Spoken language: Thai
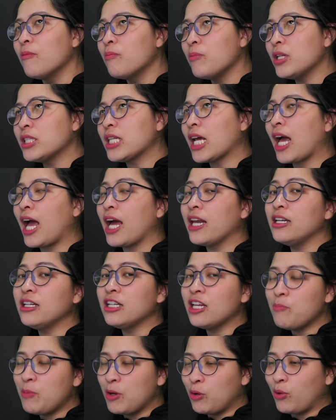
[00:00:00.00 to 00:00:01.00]
มีสาขาหนึ่ง
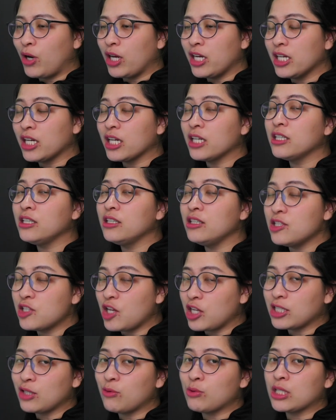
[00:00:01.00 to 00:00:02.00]
ที่ปิดวันอาทิตย์ก็คือดีไซ
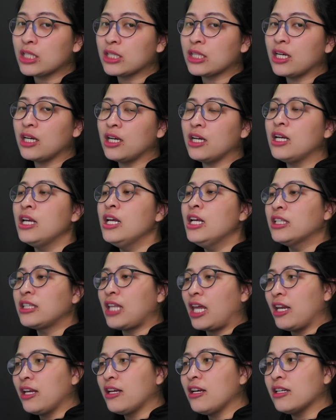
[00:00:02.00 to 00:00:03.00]
น์เซอร์วิสเซ็นเตอร์ แต่
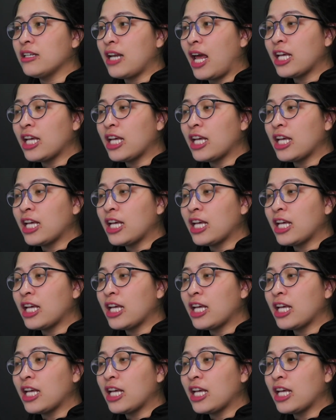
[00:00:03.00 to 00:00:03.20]
ถ้าเกิดหน้า